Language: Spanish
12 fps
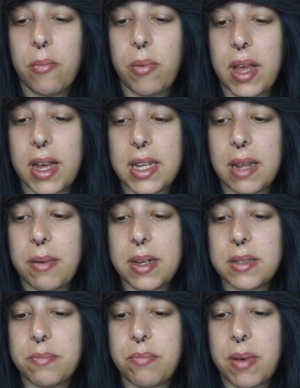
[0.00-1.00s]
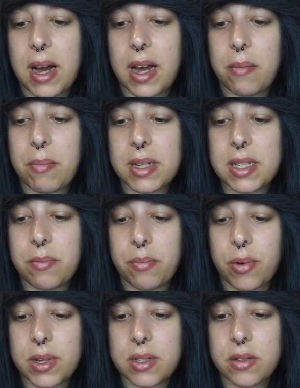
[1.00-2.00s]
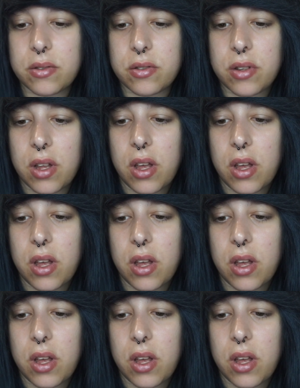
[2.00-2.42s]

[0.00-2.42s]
puede que temas pagar más impuestos.